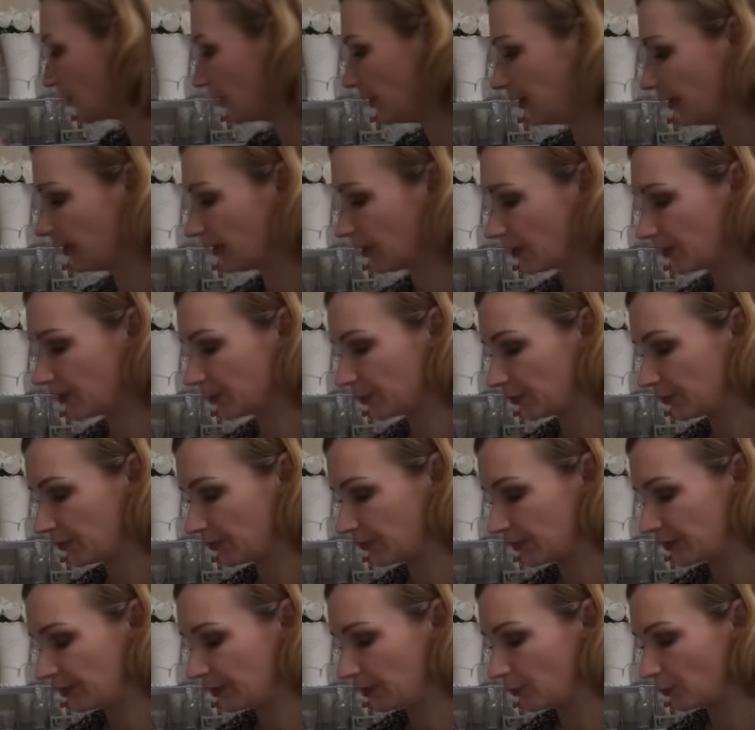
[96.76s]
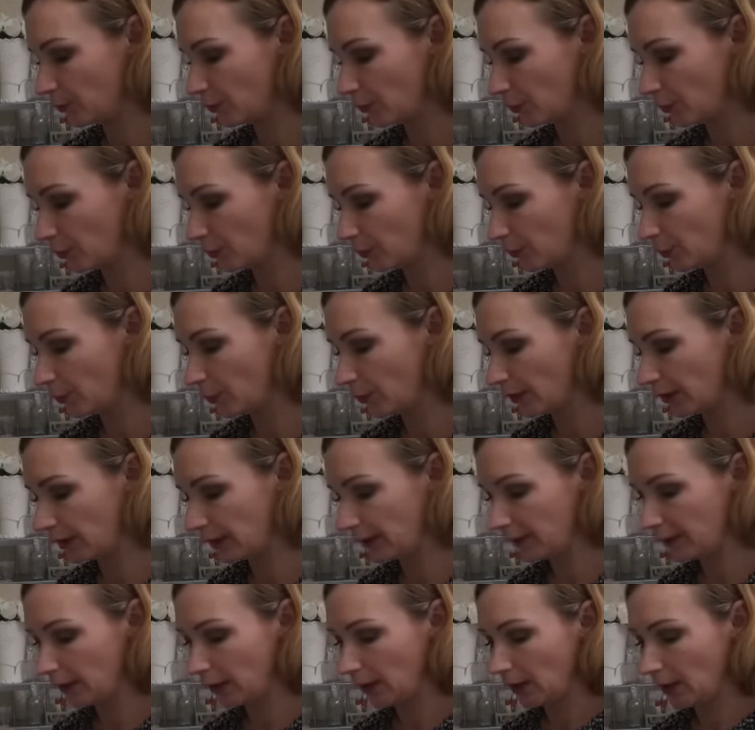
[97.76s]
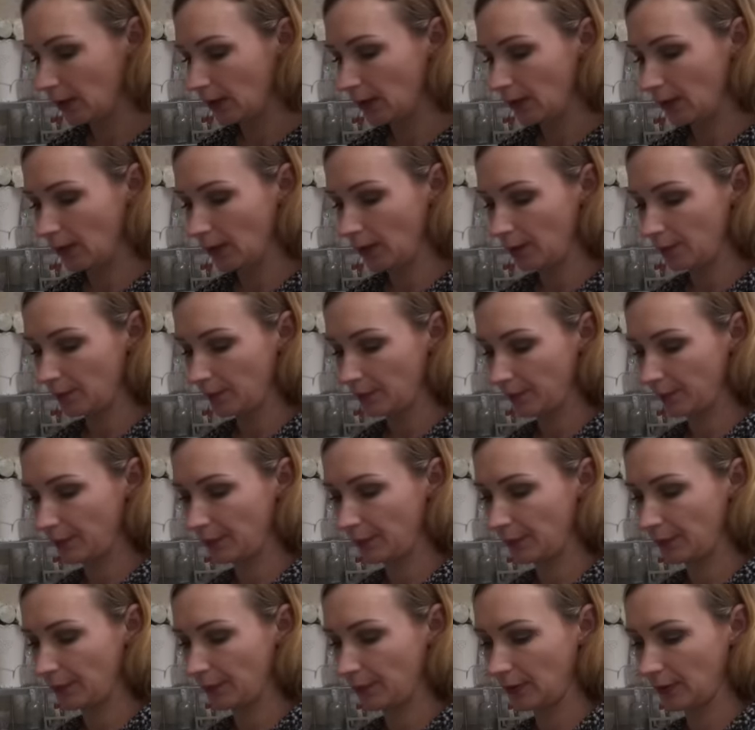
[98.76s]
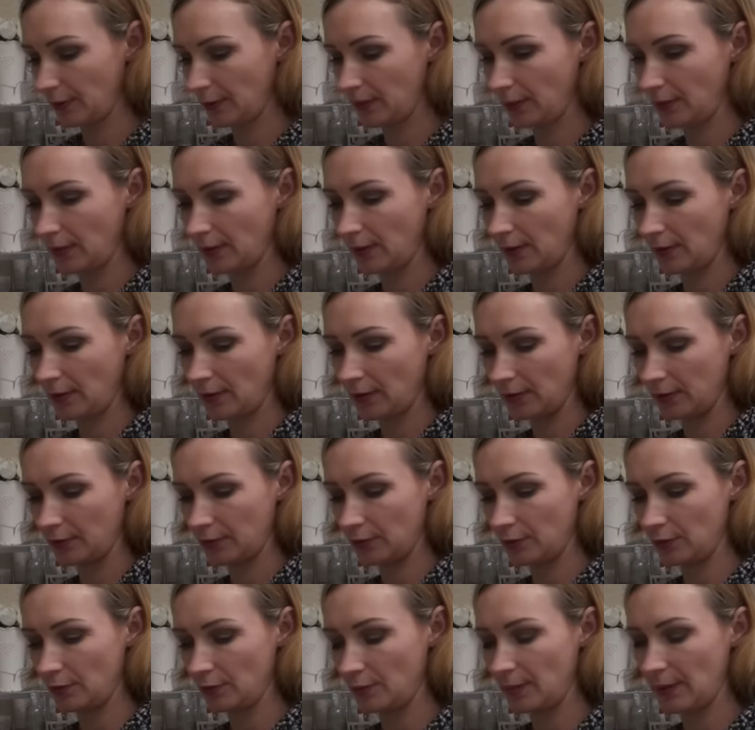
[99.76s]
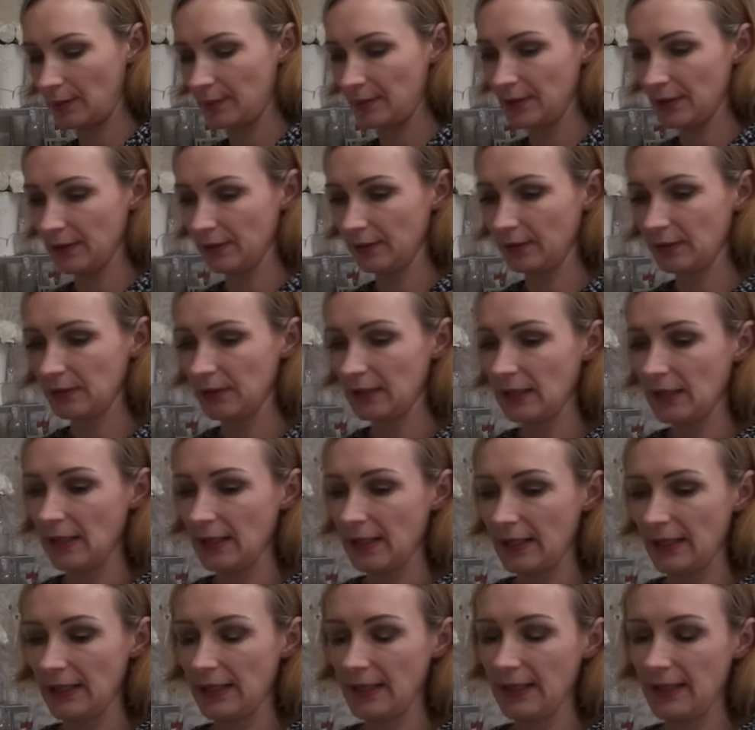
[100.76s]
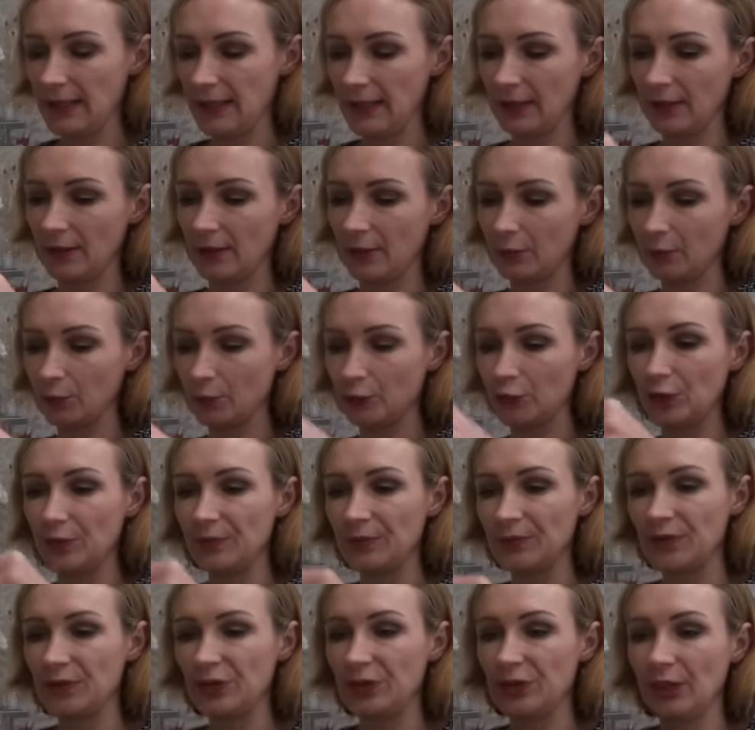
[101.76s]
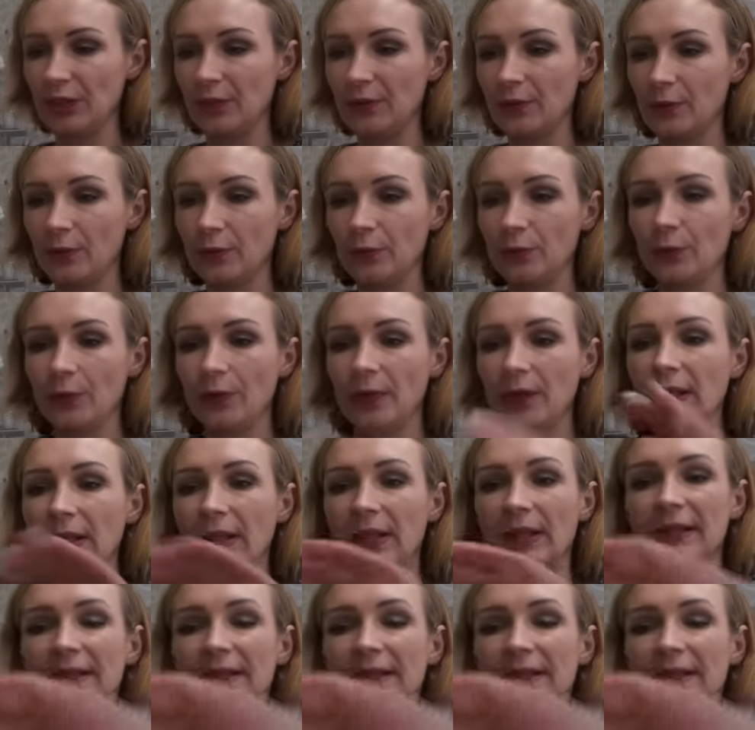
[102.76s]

collier comme ceci, donc euh, doré. Hop, je le mets bien. Et euh, donc c'est une petite chaîne euh, dorée